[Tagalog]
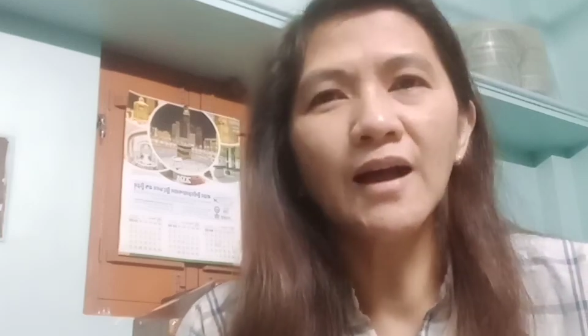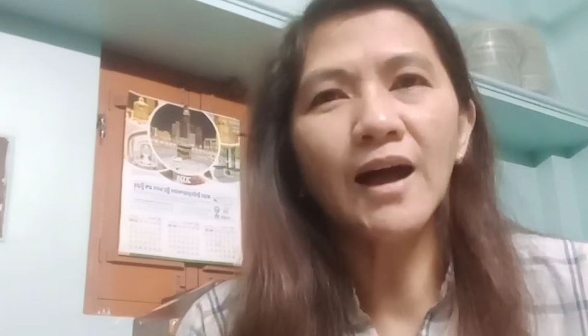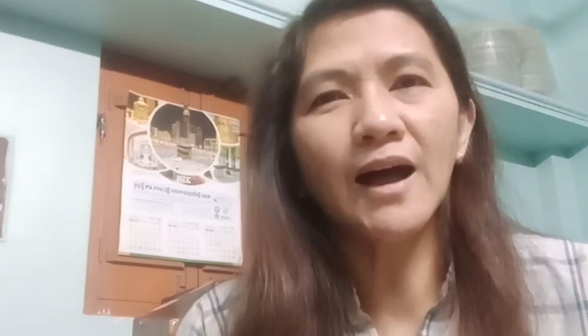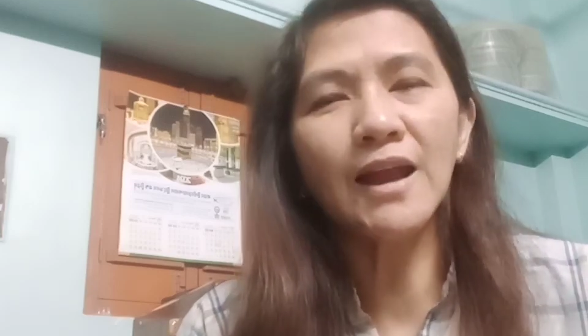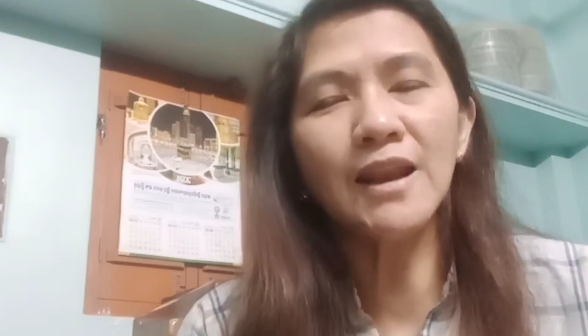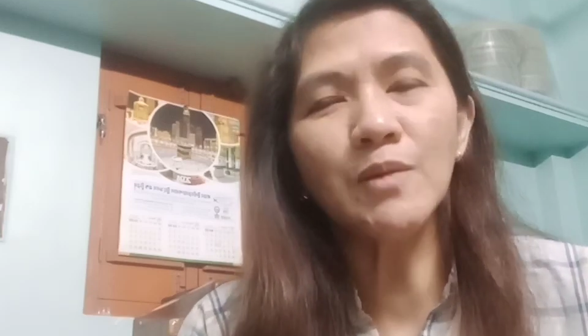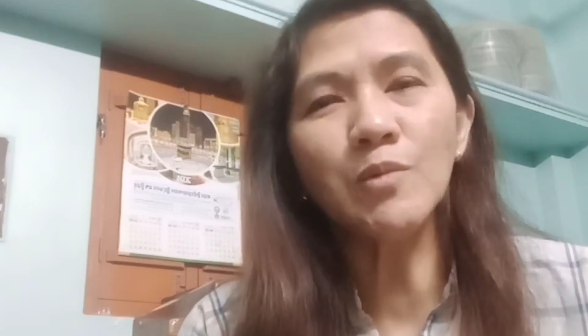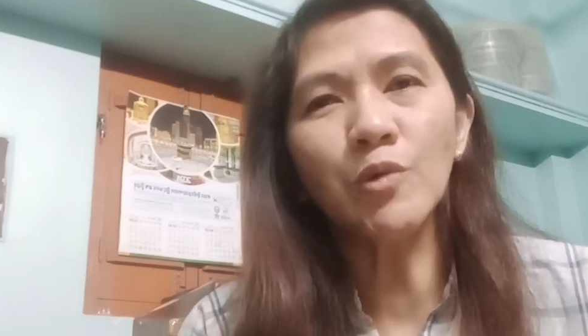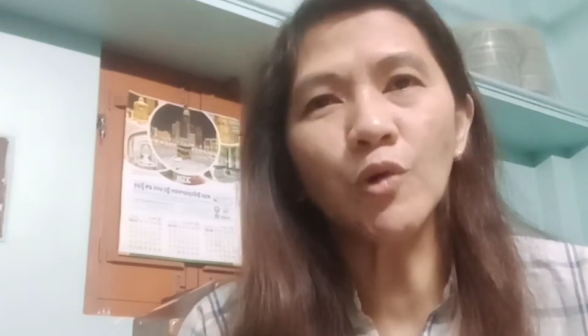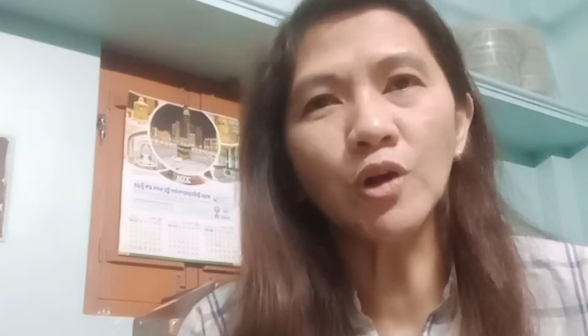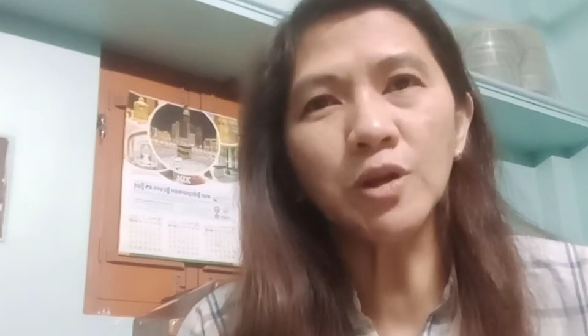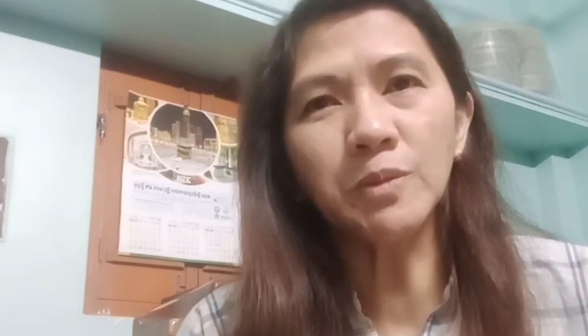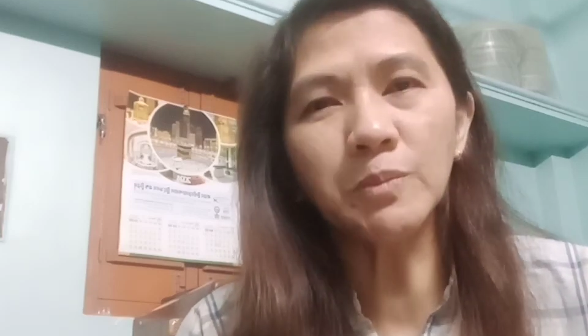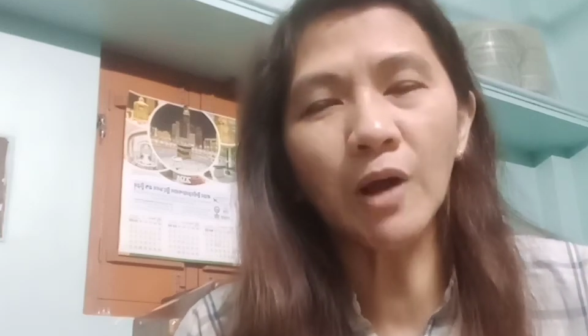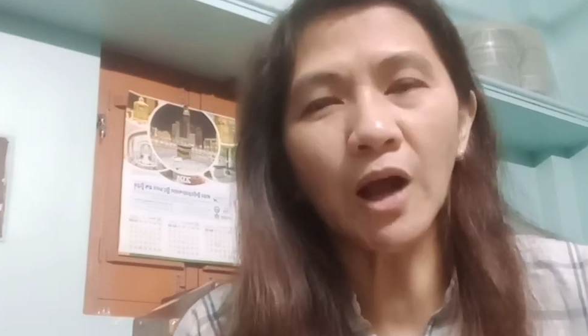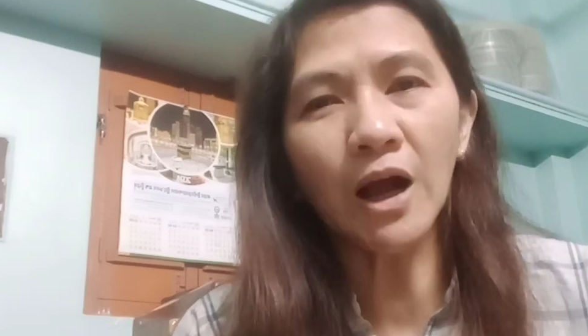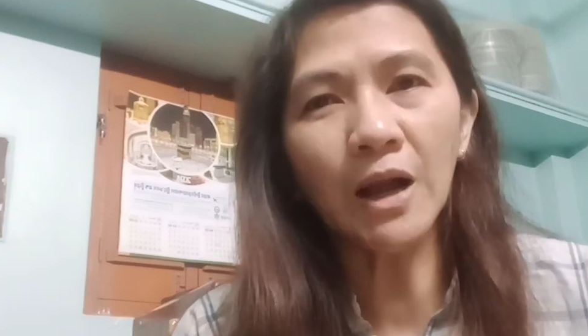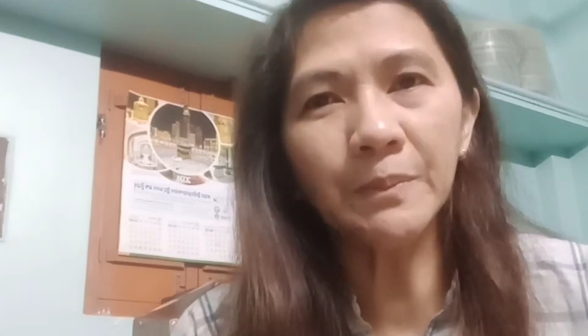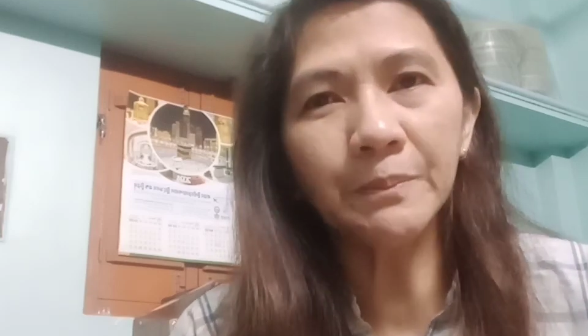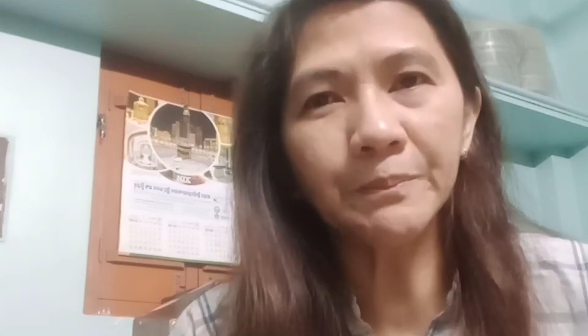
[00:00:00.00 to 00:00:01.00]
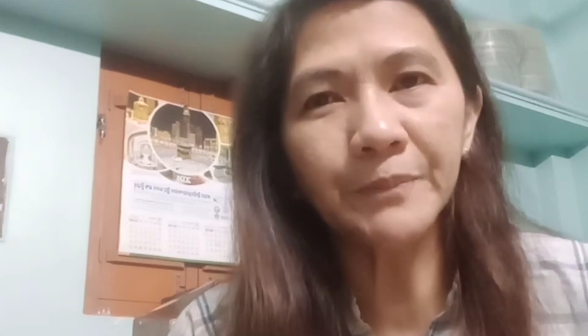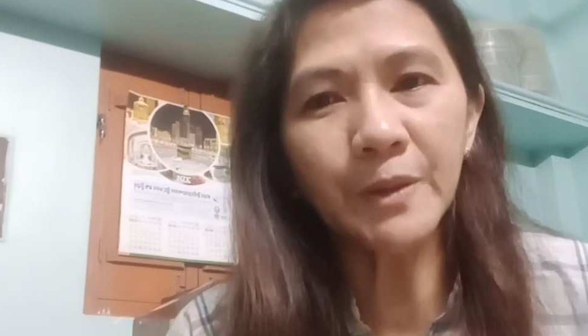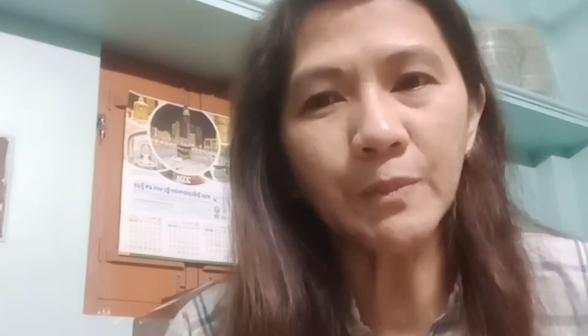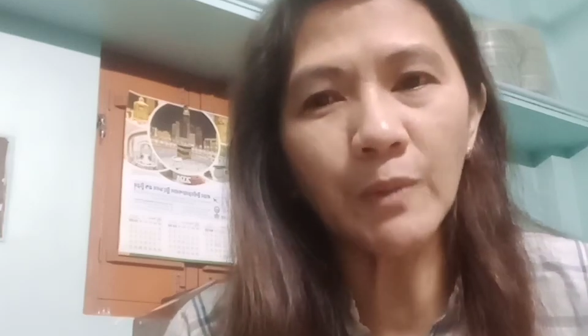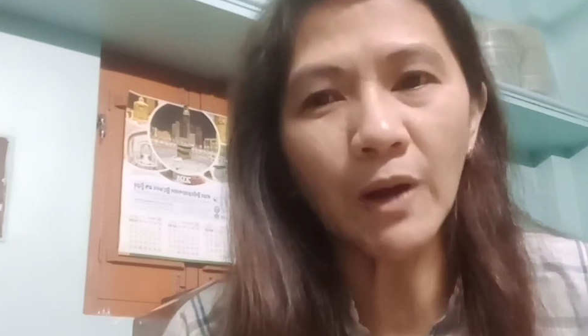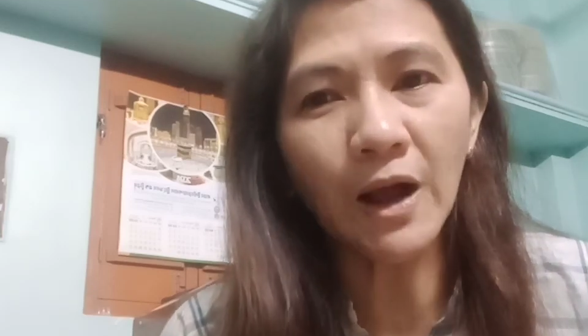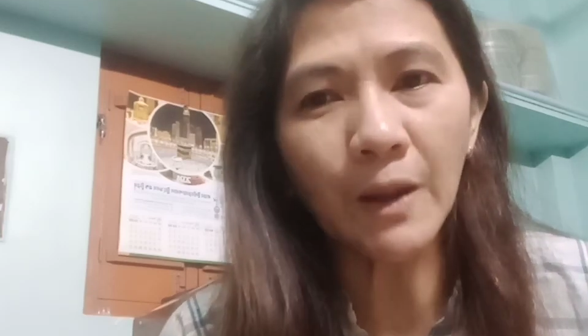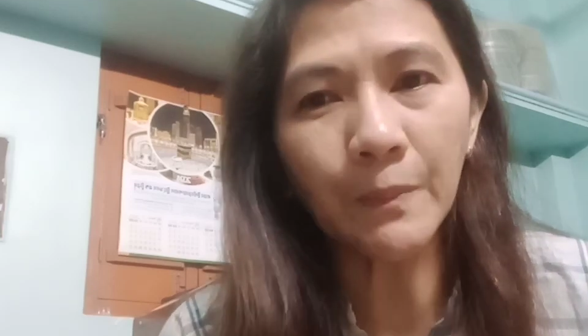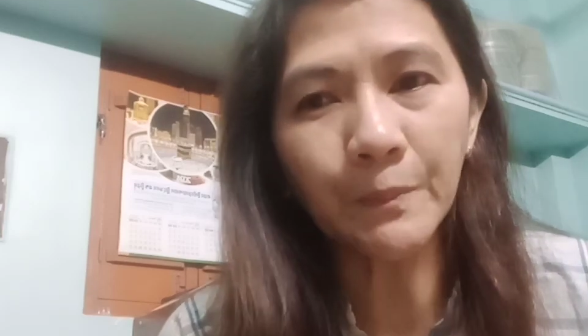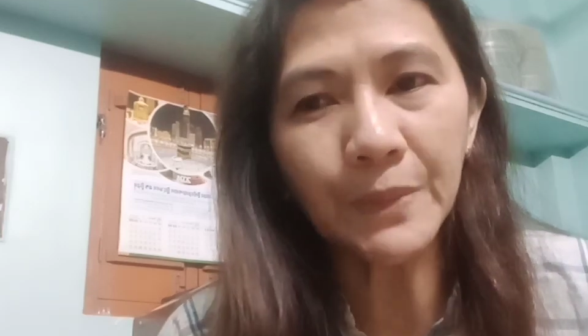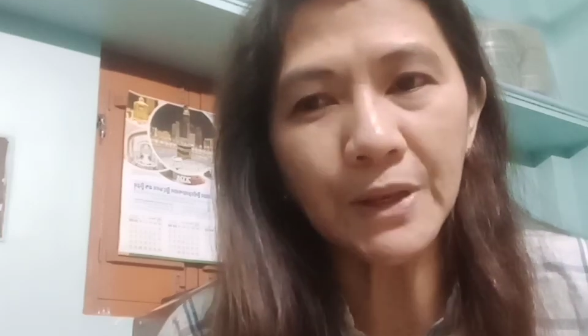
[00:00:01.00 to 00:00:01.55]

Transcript: Alam ko, may mga, may mga